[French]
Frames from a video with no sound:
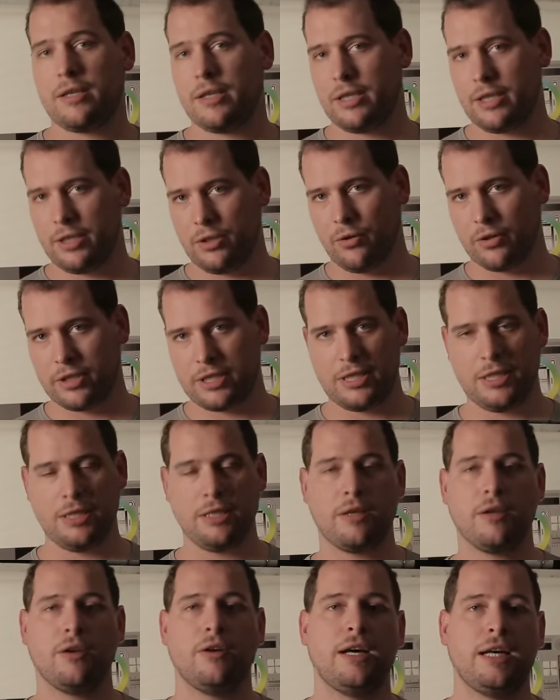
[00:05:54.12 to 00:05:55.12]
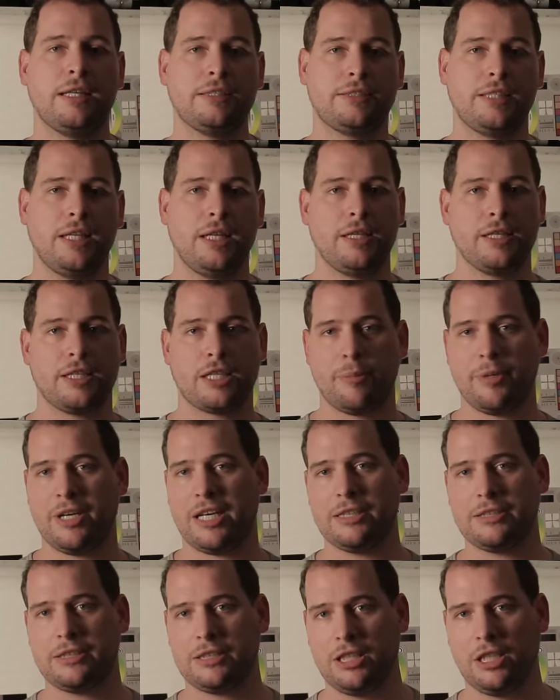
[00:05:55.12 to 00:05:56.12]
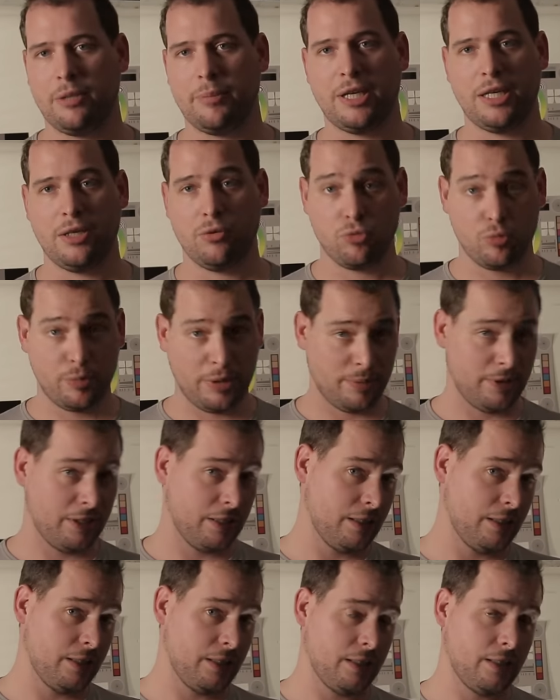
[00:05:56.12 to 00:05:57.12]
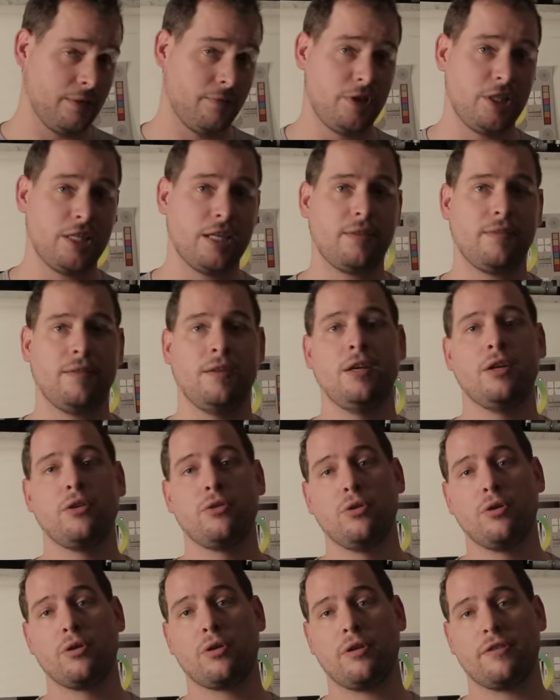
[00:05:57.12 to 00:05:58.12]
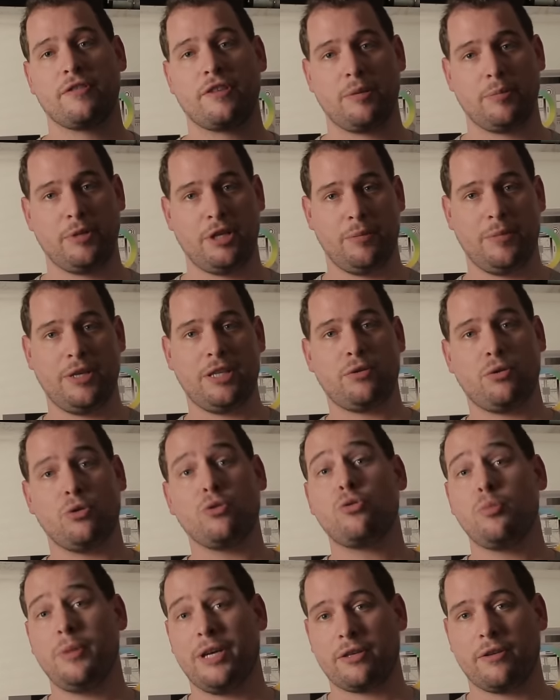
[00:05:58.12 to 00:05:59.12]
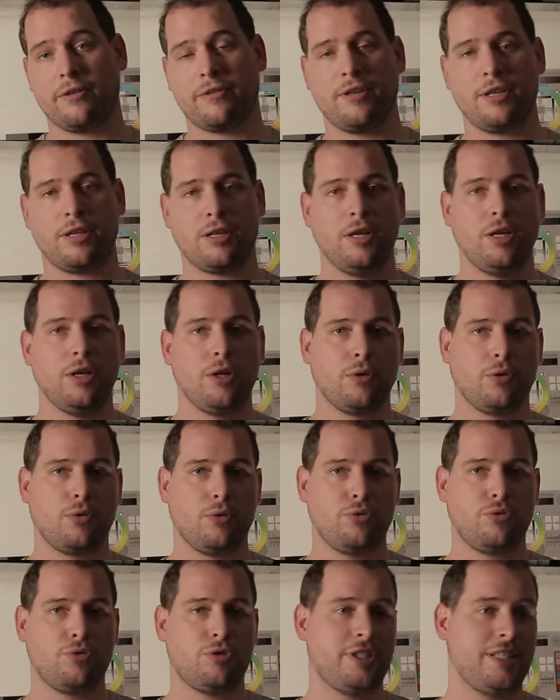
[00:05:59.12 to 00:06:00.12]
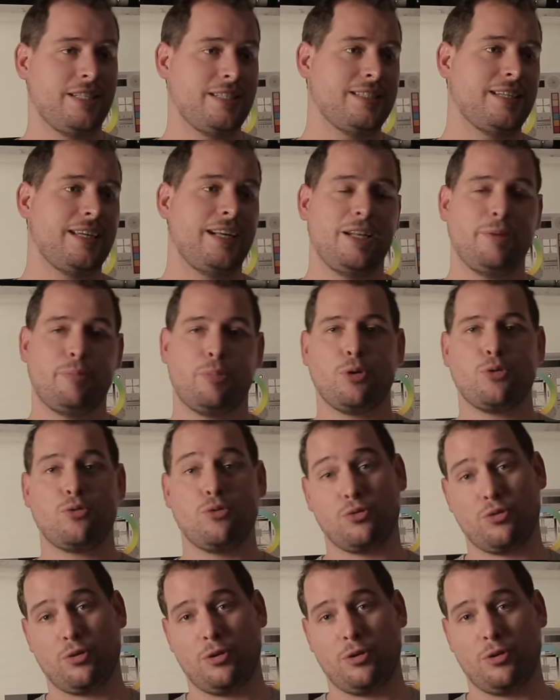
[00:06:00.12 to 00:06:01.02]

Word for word: qui est identique à celle des caméras cinéma ou même des vignettes de 35 mm, le Super 35, qu'on utilisait à l'époque, on